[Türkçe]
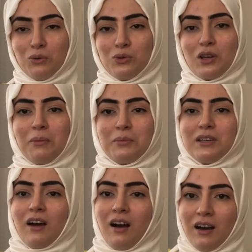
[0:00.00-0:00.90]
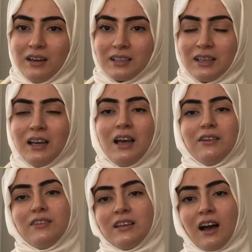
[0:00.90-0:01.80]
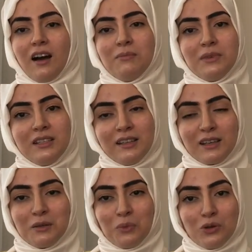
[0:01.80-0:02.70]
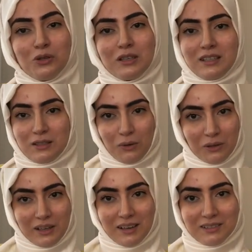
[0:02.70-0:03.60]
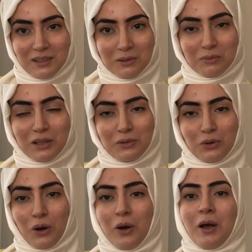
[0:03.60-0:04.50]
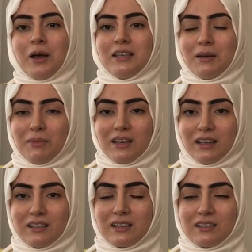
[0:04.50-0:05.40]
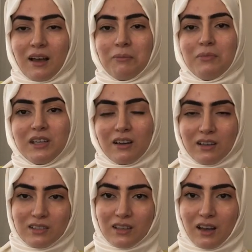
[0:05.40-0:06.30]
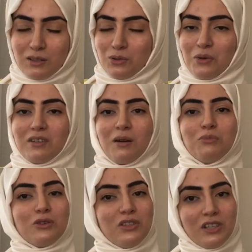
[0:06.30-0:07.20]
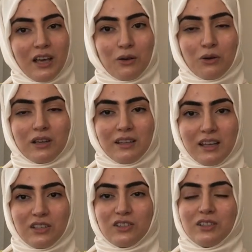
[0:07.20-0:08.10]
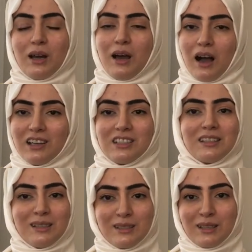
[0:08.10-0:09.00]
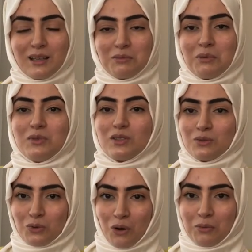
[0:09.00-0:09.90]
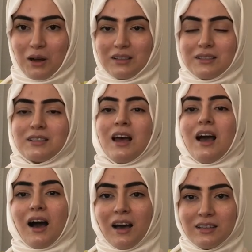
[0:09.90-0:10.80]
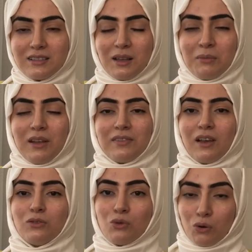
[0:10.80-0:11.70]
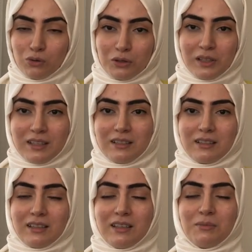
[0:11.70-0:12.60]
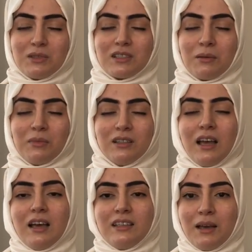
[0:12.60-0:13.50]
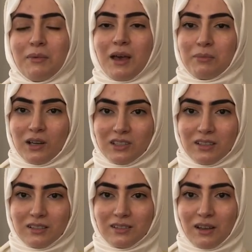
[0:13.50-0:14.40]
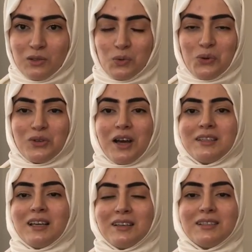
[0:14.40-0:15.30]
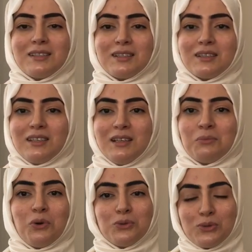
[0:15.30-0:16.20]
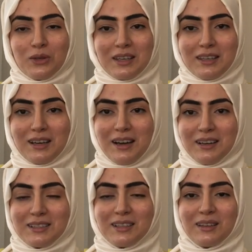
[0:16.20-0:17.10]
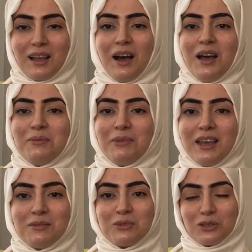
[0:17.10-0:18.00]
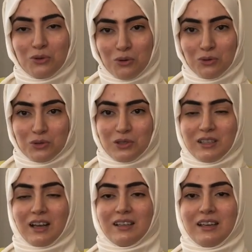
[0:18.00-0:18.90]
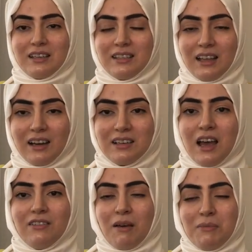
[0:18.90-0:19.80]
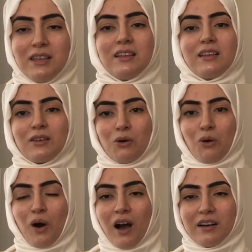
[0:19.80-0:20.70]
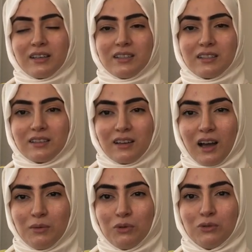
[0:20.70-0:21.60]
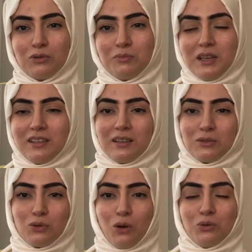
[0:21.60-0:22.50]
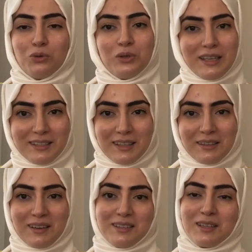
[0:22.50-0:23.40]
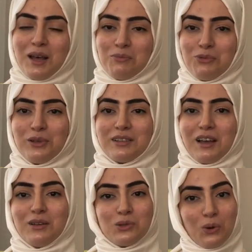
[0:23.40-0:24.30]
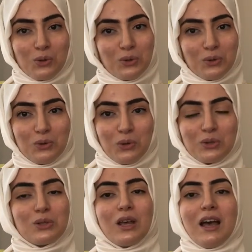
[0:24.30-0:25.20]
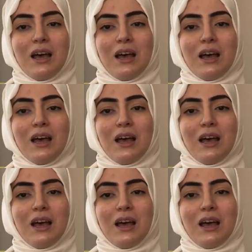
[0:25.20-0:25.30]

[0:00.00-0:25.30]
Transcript: oluşan bir ağrı veya midedeki boşluk hissi olarak tanımlanıyor. Yemek yedikten birkaç saat sonra bu kişiye göre değişir. Açlık hissetmemiz normaldir. Aynı zamanda tokluk nedir dediğimiz zaman yemeğe başladıktan sonra yaklaşık 20-30 dakika arasında beynimize tokluk sinyalleri gider ve midedeki o ağrı hissi kaybolur. Midenin dolduğunu hissederiz. Buna da tokluk diyoruz.